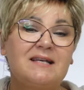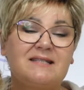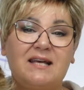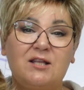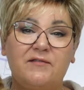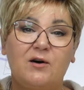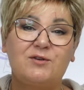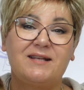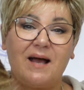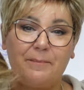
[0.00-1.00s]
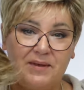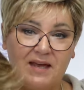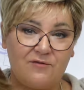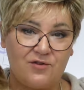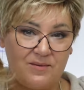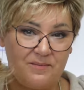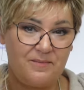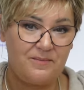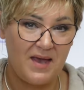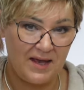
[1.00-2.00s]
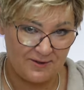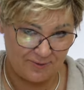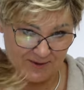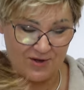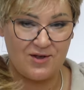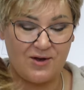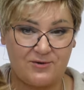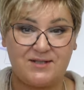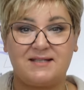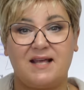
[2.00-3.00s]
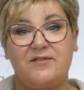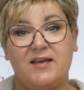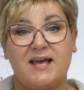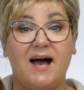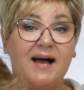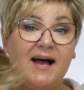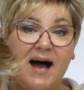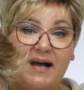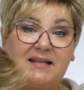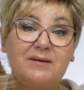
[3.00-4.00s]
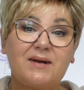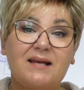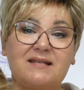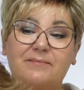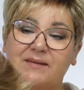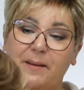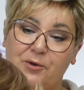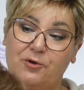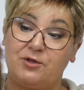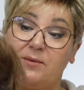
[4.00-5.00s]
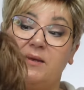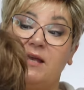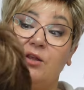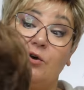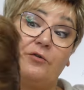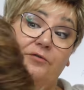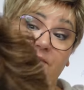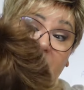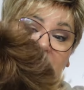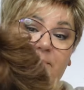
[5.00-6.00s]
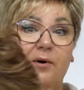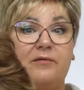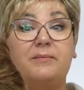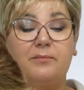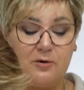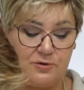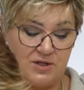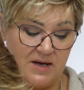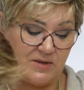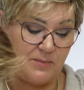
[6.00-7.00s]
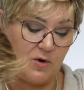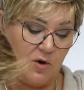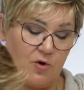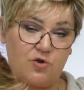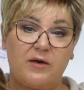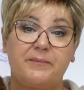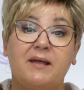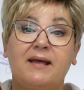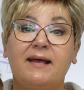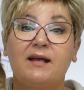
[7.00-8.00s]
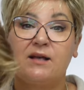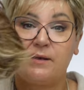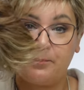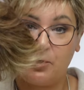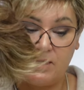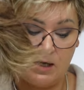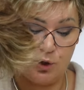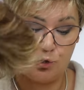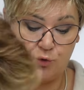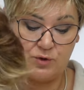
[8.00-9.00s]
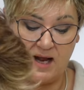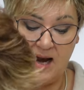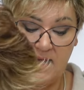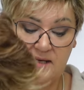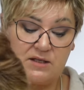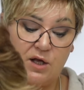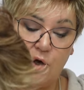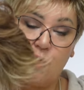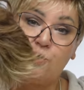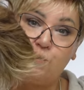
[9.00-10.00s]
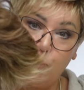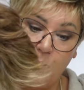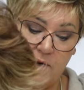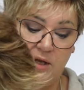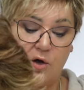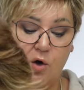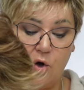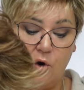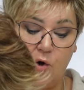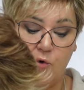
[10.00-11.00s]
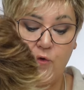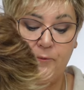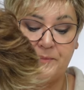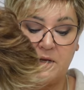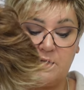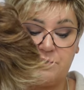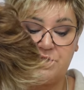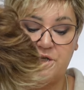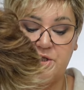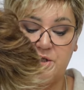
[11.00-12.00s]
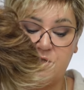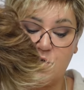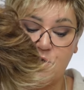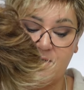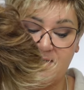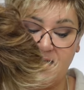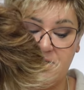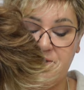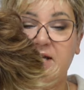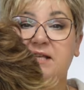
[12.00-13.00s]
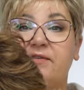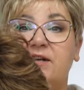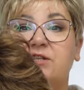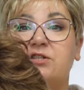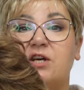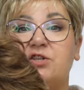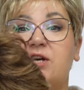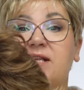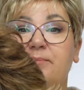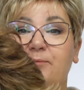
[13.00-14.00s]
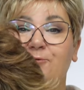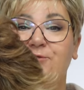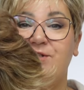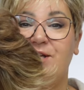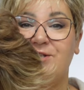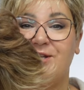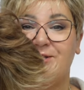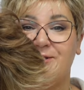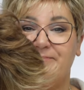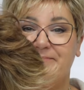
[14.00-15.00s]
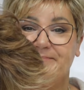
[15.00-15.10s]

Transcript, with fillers: znajdował się na pierwszym miejscu naszego zestawienia, a tym razem na piątym i to w nietypowym, bo ciemnym kolorze. Model Lace, numer tego koloru 10, 16, 27 plus 10.